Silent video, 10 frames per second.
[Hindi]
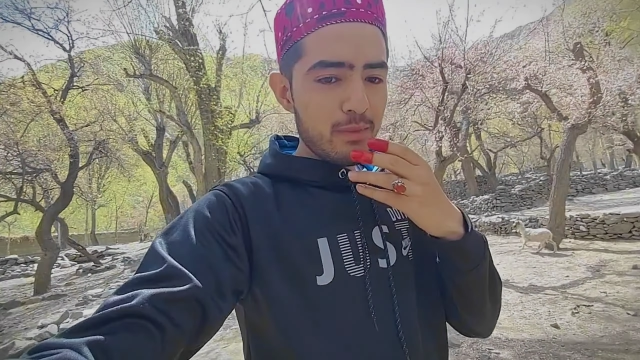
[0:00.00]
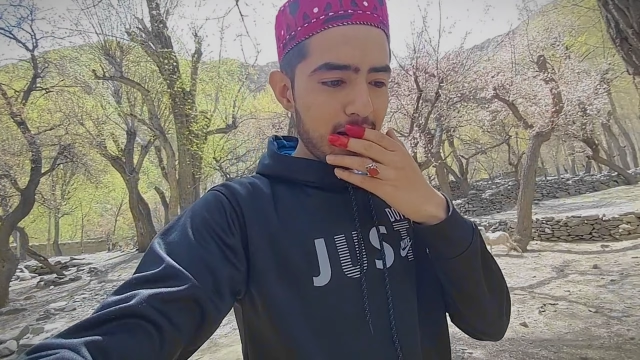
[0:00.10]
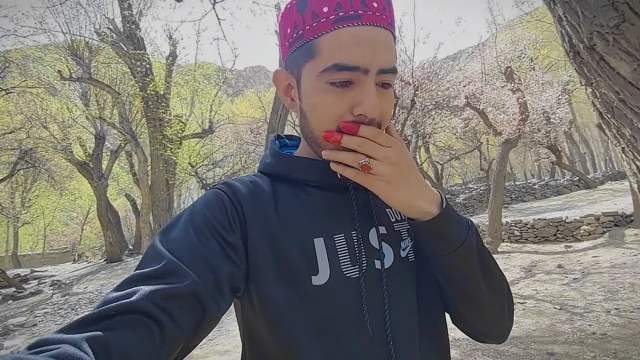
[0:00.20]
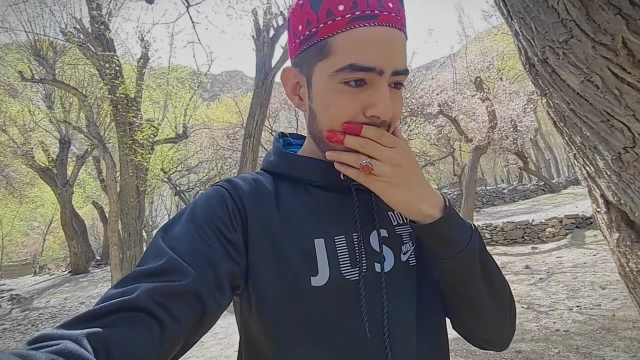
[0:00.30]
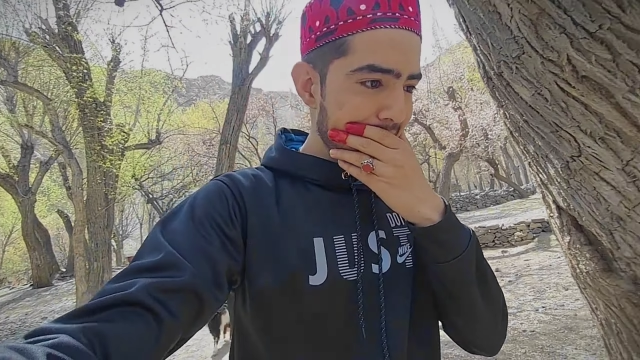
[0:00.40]

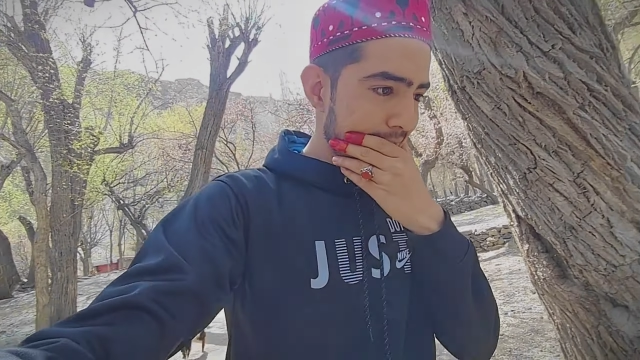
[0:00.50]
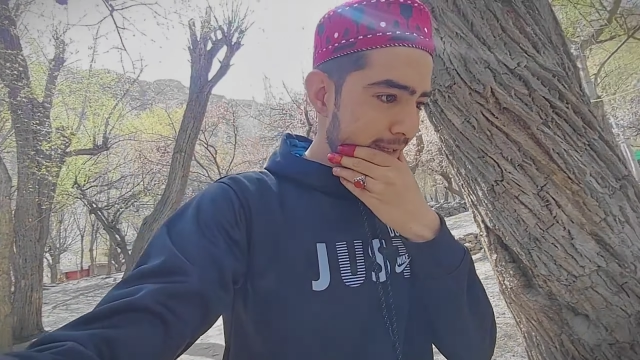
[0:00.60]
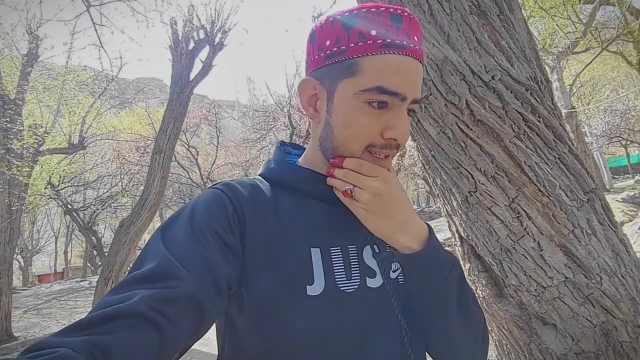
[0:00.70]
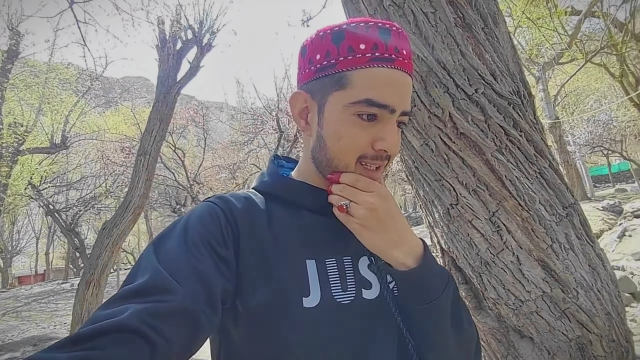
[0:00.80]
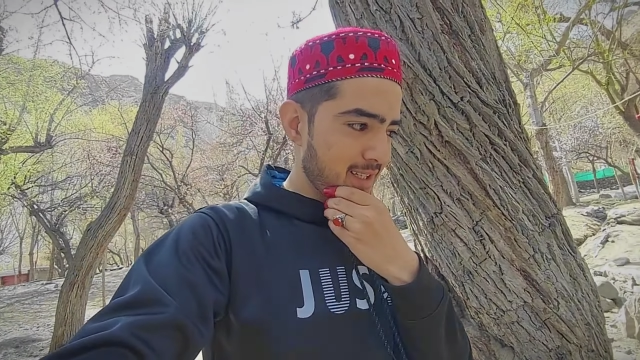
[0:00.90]
बाकी
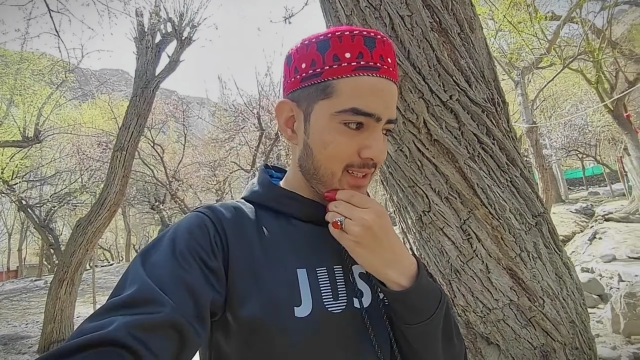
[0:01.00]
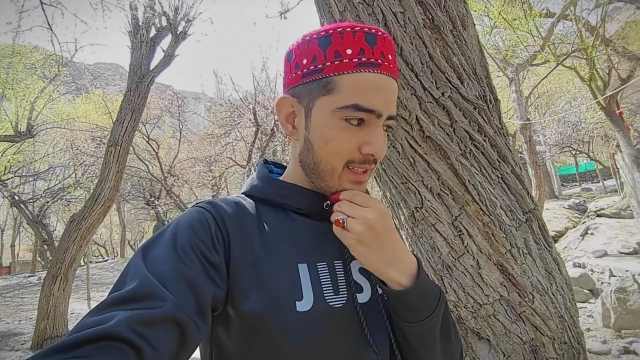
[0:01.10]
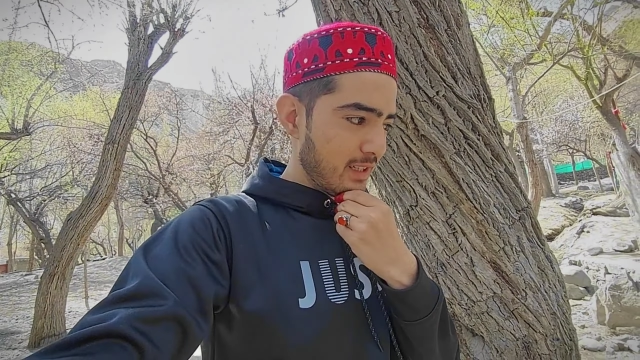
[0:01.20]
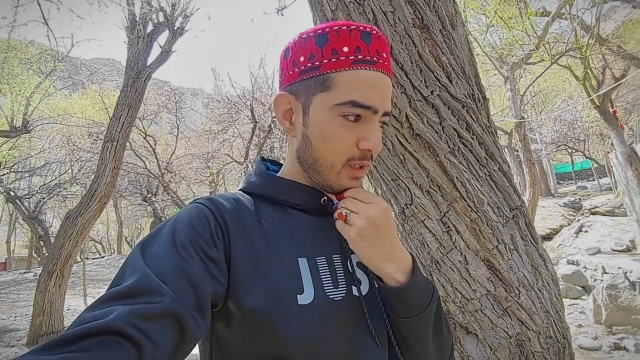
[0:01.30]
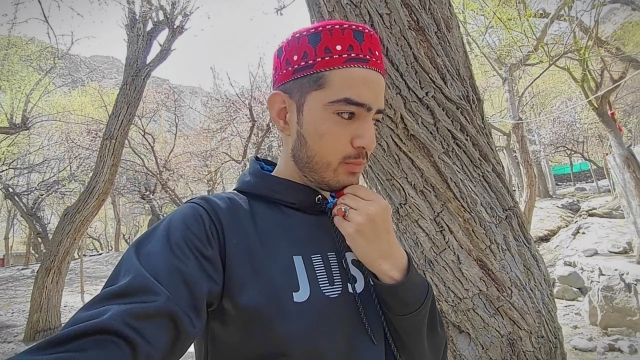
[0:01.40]

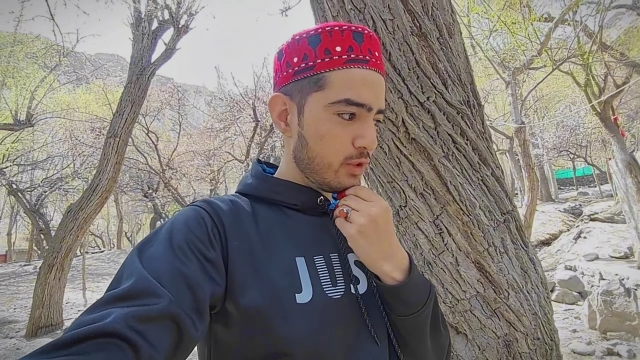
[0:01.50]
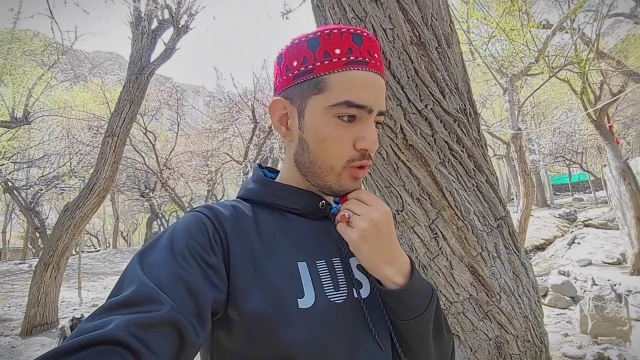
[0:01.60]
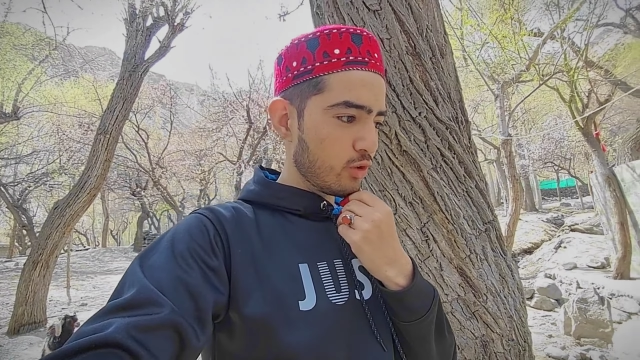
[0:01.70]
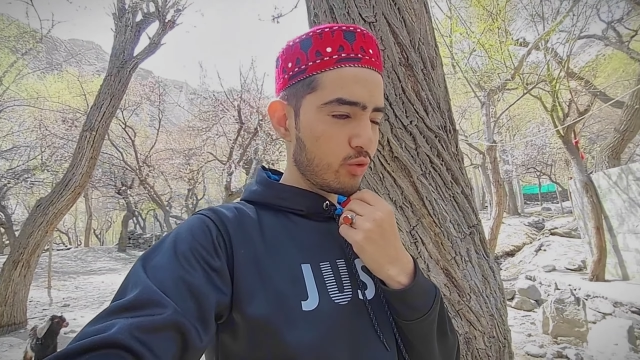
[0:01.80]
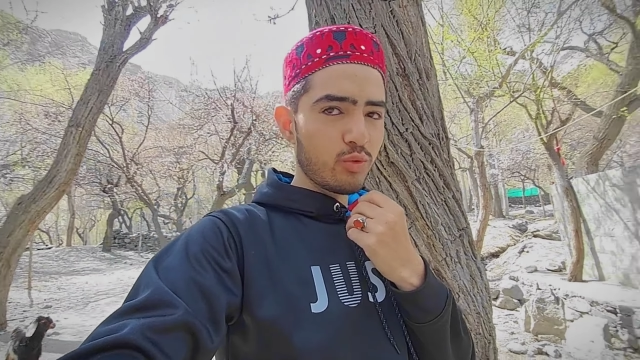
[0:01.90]
अभी
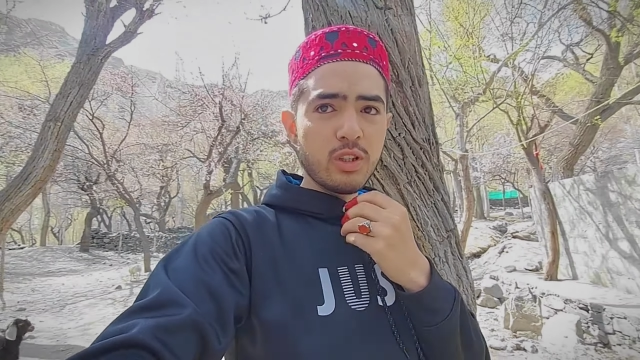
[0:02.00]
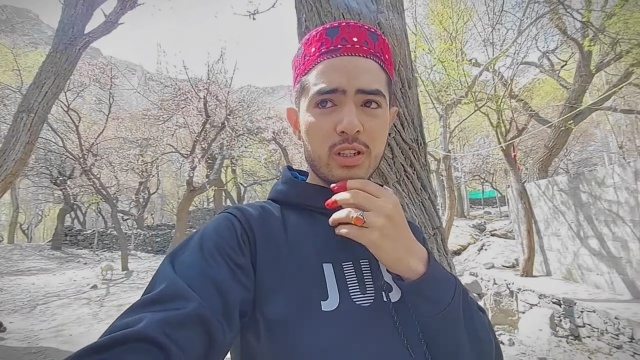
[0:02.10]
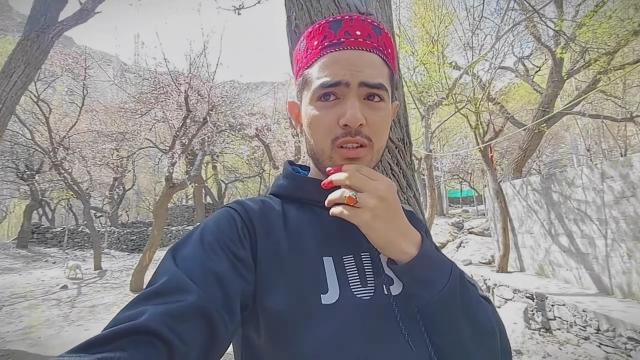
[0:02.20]
दोस्तों ने